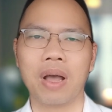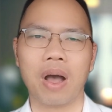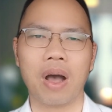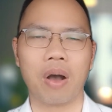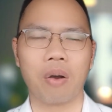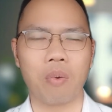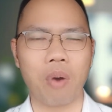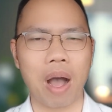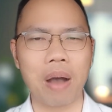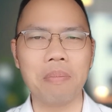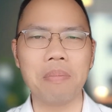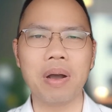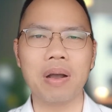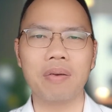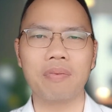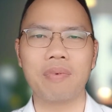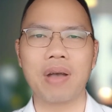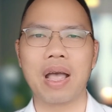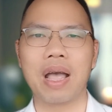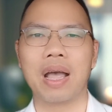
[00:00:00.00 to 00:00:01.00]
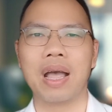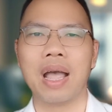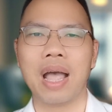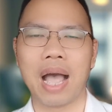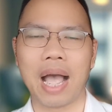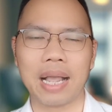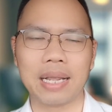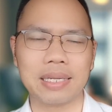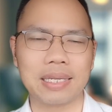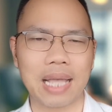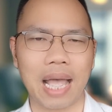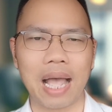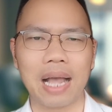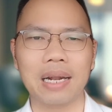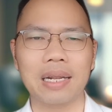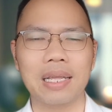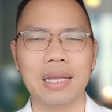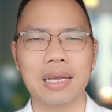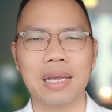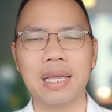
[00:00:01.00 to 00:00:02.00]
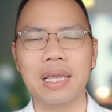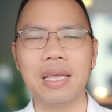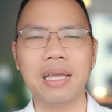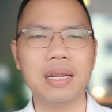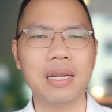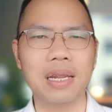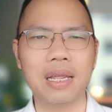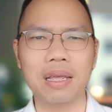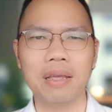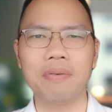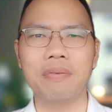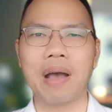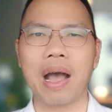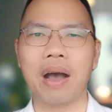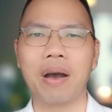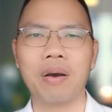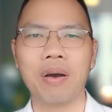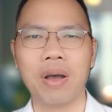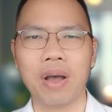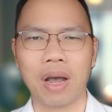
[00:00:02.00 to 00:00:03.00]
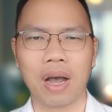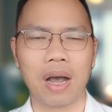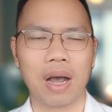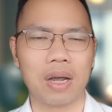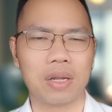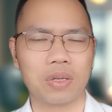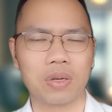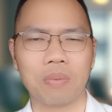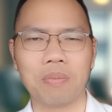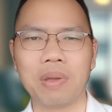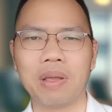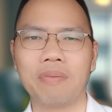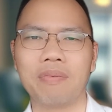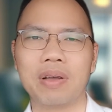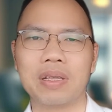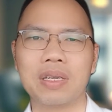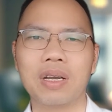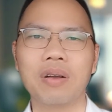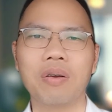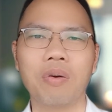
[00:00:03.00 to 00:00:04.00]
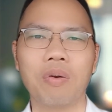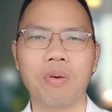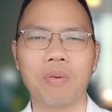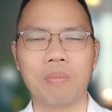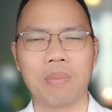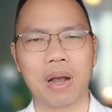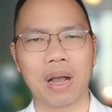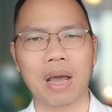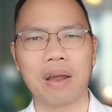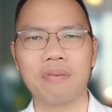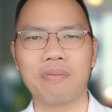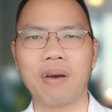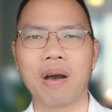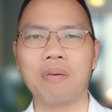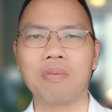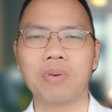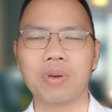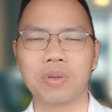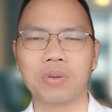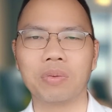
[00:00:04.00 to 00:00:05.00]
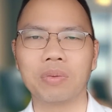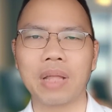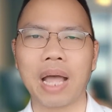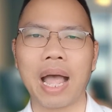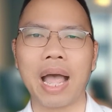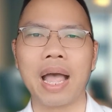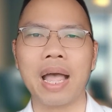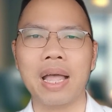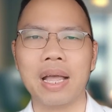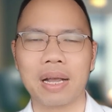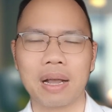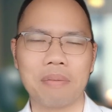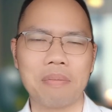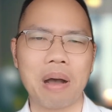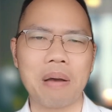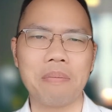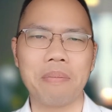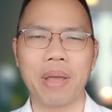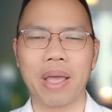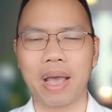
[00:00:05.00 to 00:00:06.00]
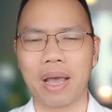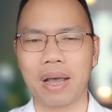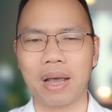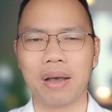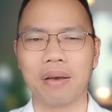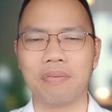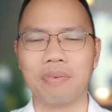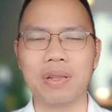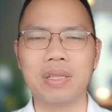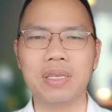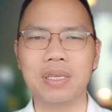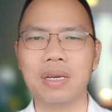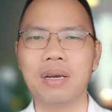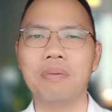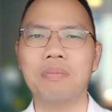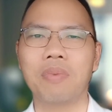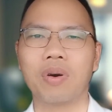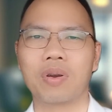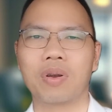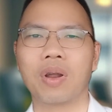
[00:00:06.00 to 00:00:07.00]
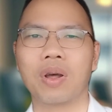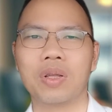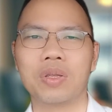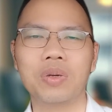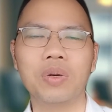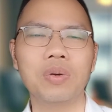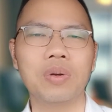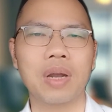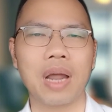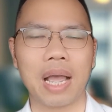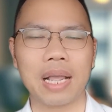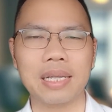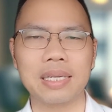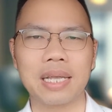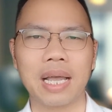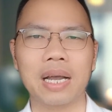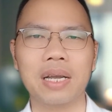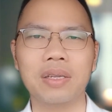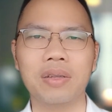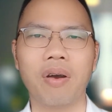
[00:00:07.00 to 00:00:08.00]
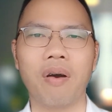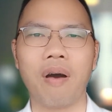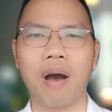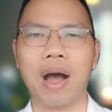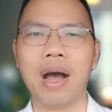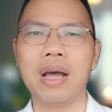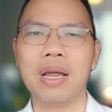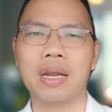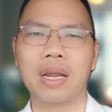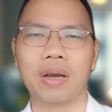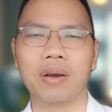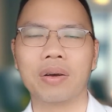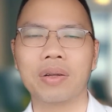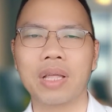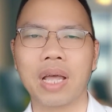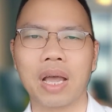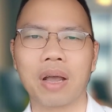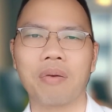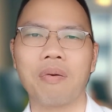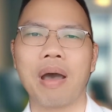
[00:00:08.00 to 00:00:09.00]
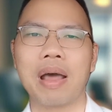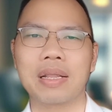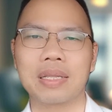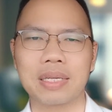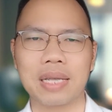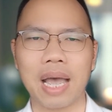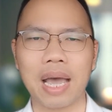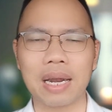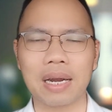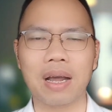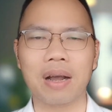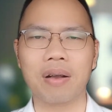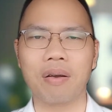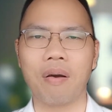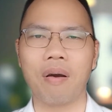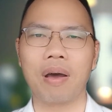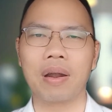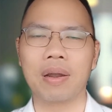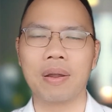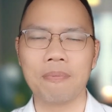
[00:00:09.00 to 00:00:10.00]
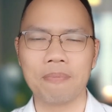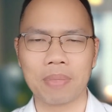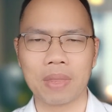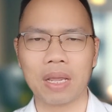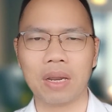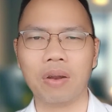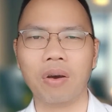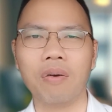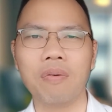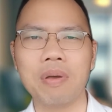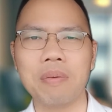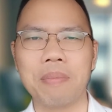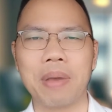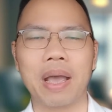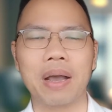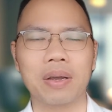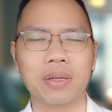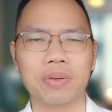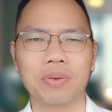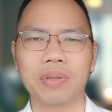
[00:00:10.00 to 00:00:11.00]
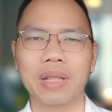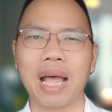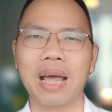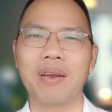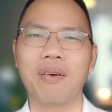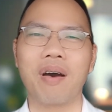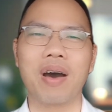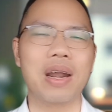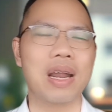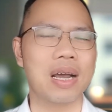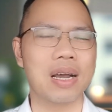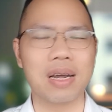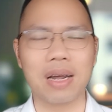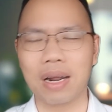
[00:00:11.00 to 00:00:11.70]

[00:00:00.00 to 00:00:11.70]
à, quá mức về ánh sáng, thì khi đi vào à, chuẩn bị vào giấc ngủ mà căn phòng của chúng ta các ba mẹ à, vẫn giữ một à, chút ánh sáng nhỏ để có thể quan sát các con, thì đối với bé của chúng ta đó là